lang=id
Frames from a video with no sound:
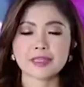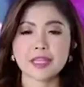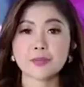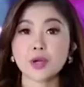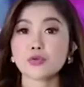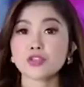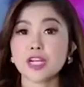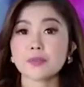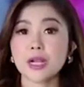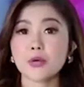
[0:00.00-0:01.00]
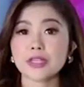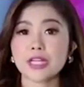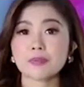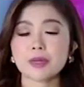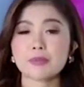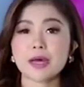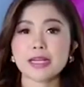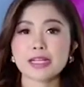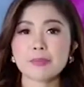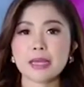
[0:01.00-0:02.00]
Emiten produsen perawatan
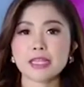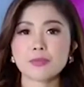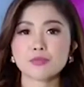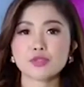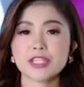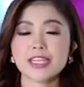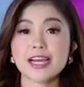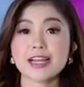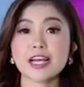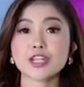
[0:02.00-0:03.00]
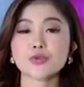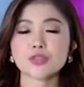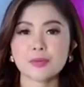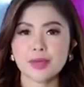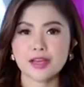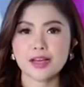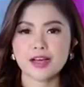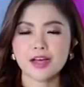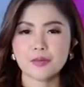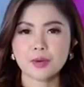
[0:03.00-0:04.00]
pribadi PT Mustika Ratu Tbk
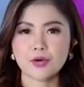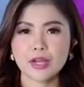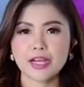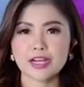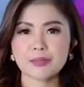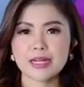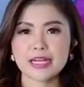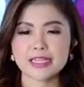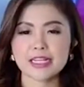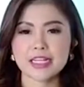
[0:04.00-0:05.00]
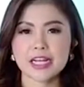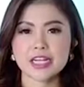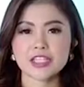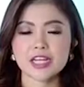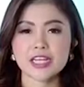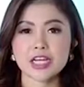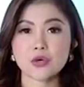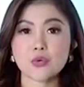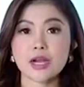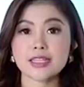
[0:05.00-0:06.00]
menorehkan peningkatan kinerja
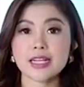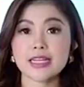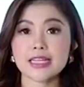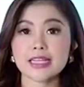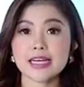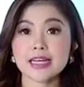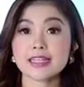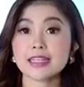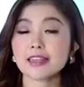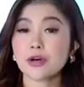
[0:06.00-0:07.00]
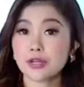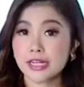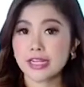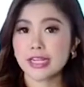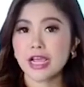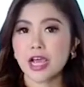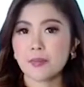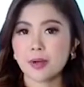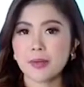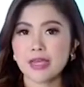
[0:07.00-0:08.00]
hingga kuartal ketiga di tahun ini.
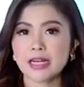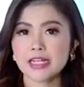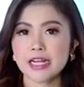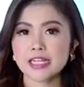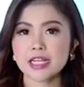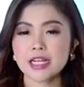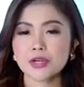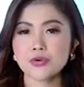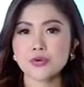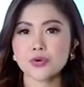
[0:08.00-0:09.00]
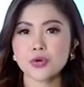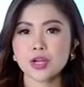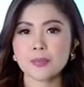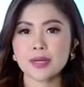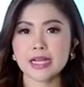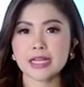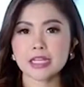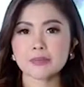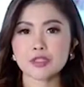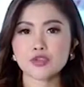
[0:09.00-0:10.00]
Perbaikan kinerja didukung oleh
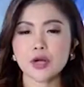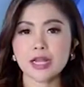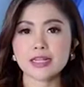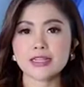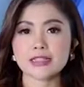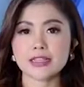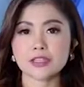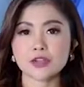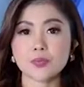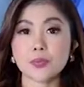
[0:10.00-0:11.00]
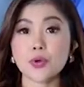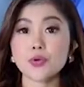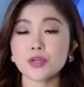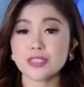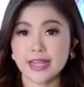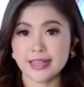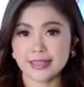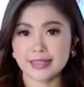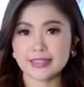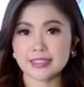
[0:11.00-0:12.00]
peningkatan penjualan di sektor produk
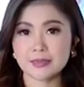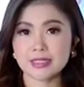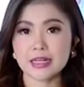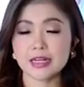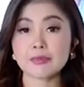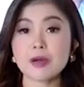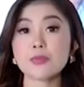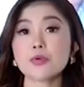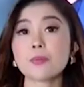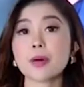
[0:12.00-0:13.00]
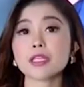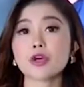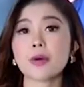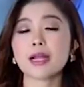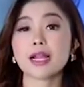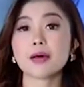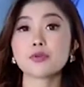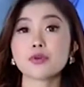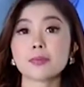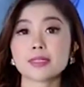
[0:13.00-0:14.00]
kesehatan sebesar 54,62
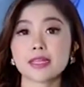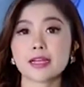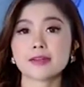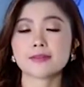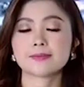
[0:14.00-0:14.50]
persen.